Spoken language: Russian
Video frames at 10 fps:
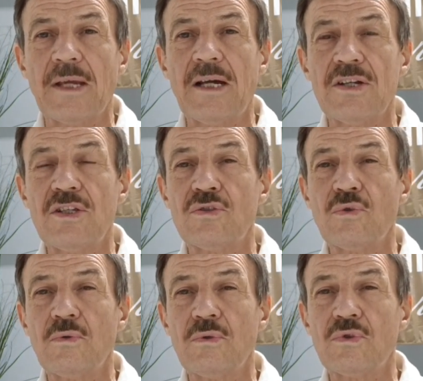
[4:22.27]
каждый
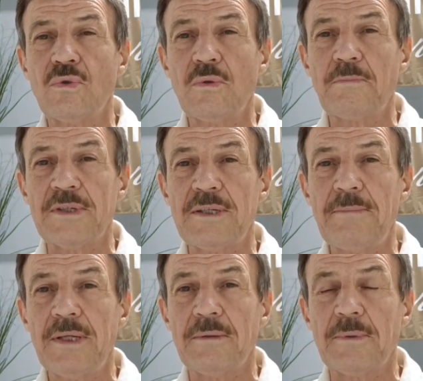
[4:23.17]
судит по
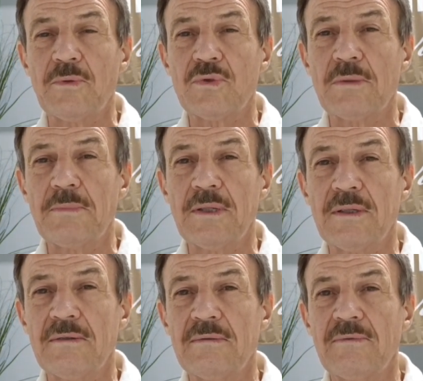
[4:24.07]
себе, потому что
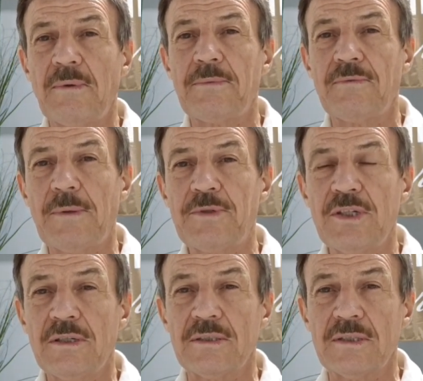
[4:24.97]
мы
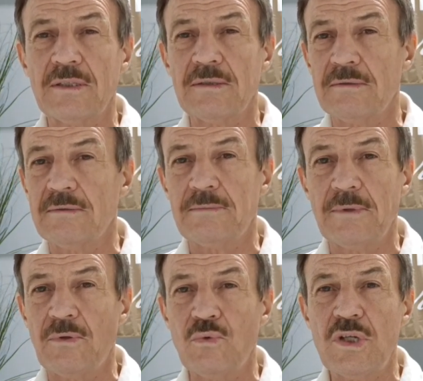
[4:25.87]
вообще
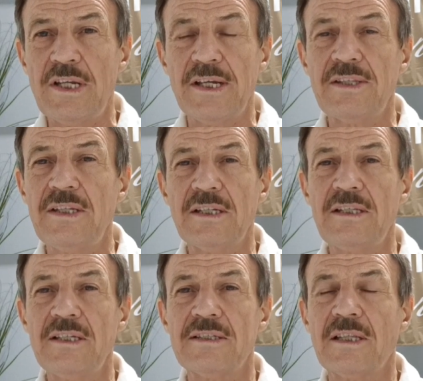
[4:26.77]
ушли от них
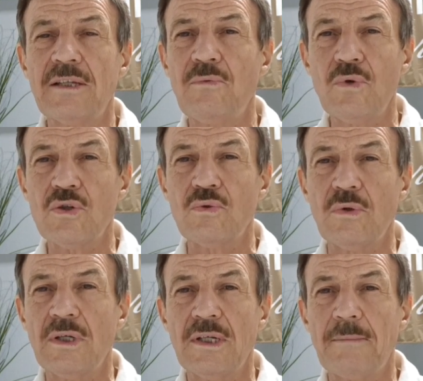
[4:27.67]
не из-за того,
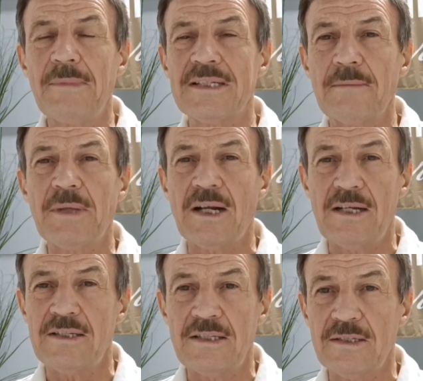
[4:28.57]
что мы
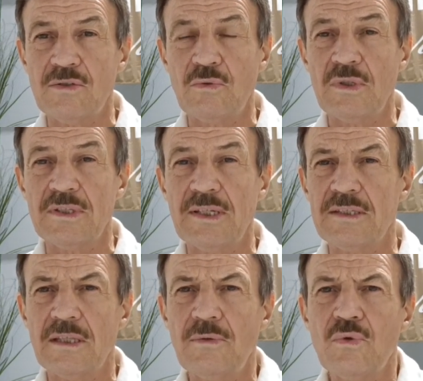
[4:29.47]
собирались с ней судиться, а
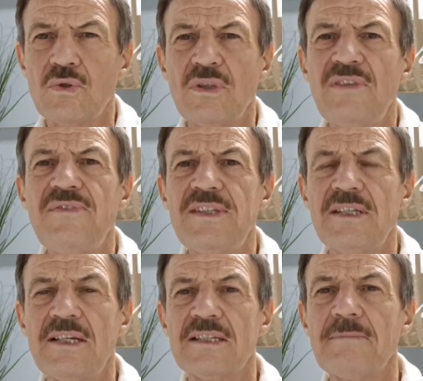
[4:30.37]
из-за того, что не
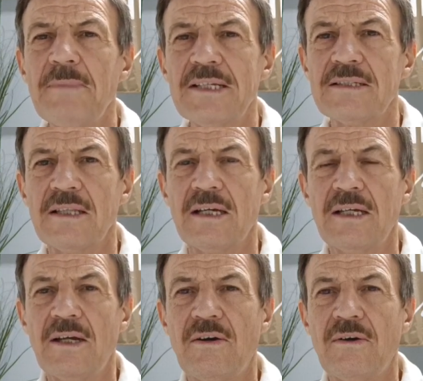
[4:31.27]
видели смысла,
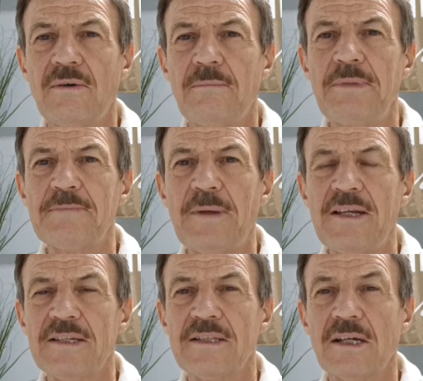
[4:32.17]
э,
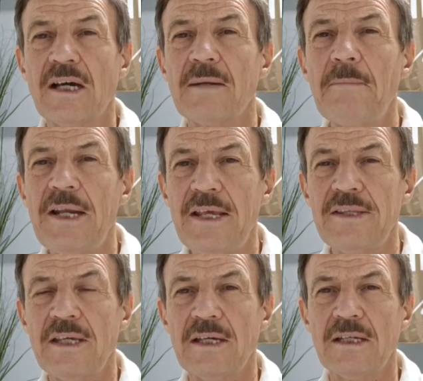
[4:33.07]
бесполезно
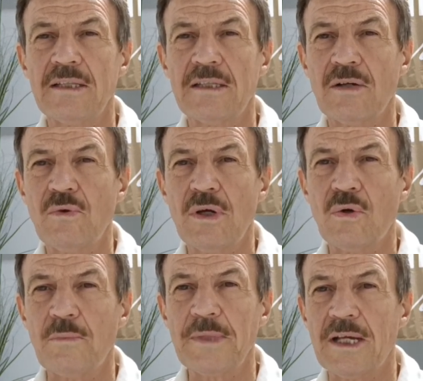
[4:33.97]
кормление такой
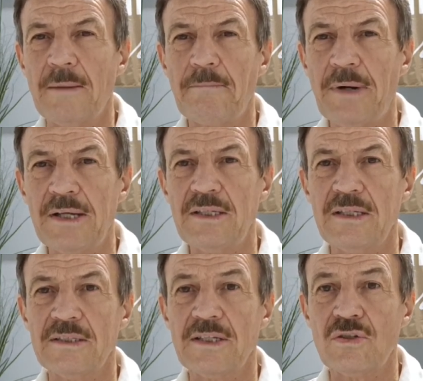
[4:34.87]
огромной
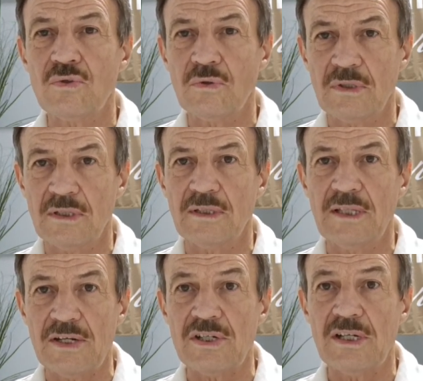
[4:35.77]
компании за счет э,
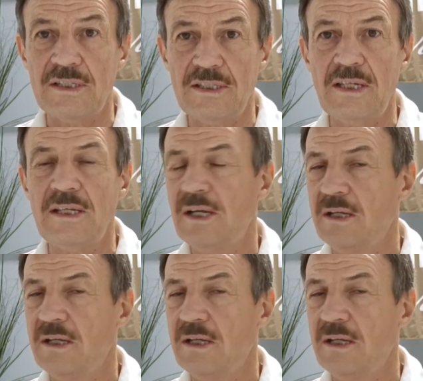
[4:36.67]
наших идей,